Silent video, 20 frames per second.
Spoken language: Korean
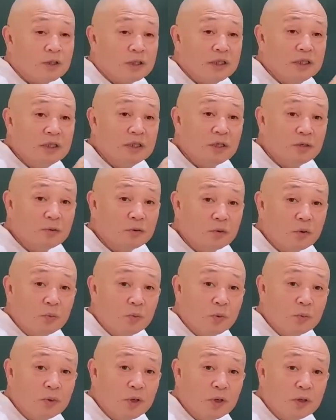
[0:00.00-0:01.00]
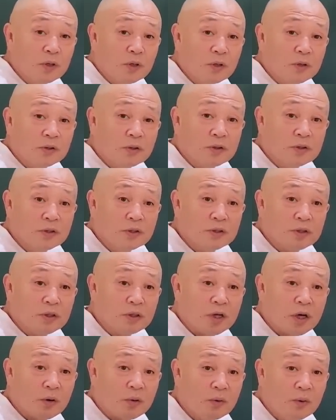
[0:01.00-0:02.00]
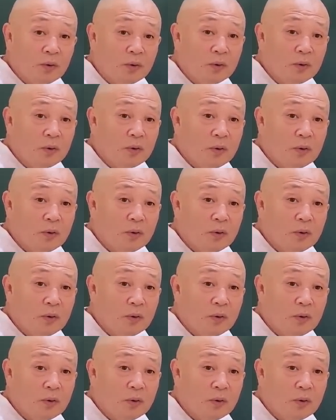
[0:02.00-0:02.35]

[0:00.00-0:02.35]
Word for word: 인생으로 보면 어떤 시절이라고?